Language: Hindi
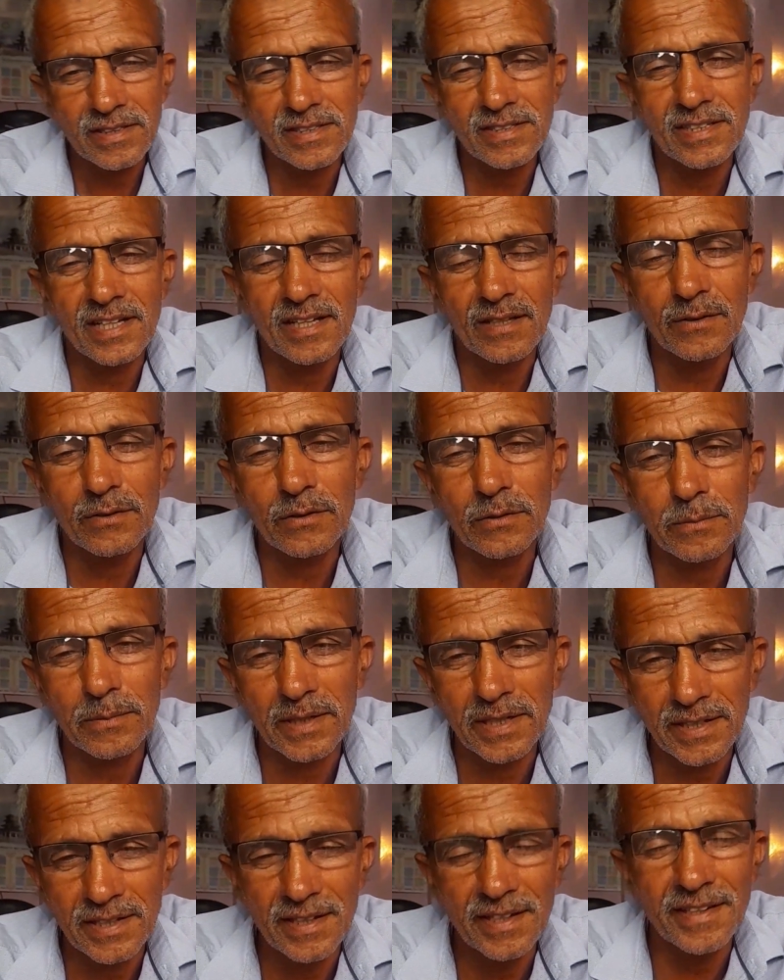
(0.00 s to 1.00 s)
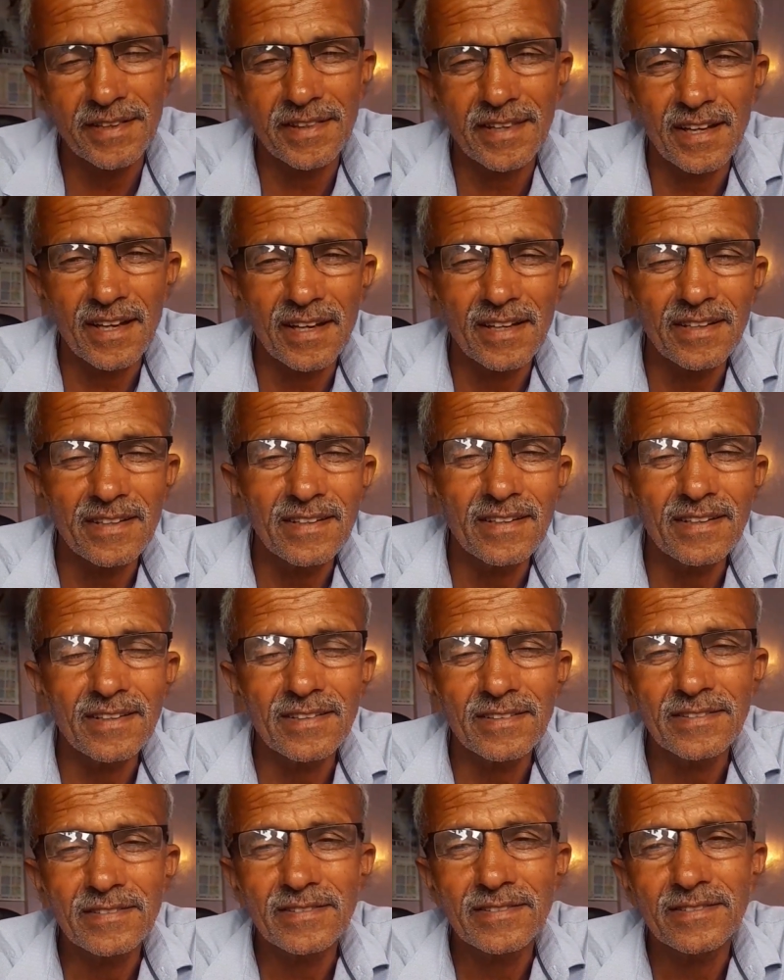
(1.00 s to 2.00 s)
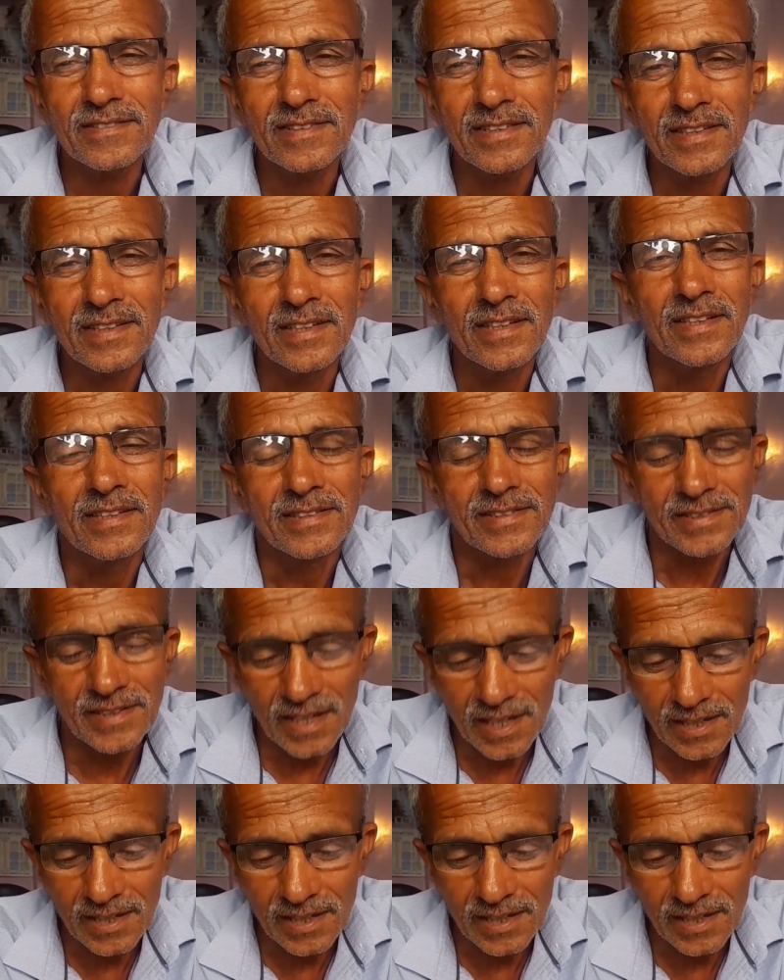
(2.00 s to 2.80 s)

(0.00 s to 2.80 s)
किसानों को बड़ी दिक्कतें आ रही है अच्छा।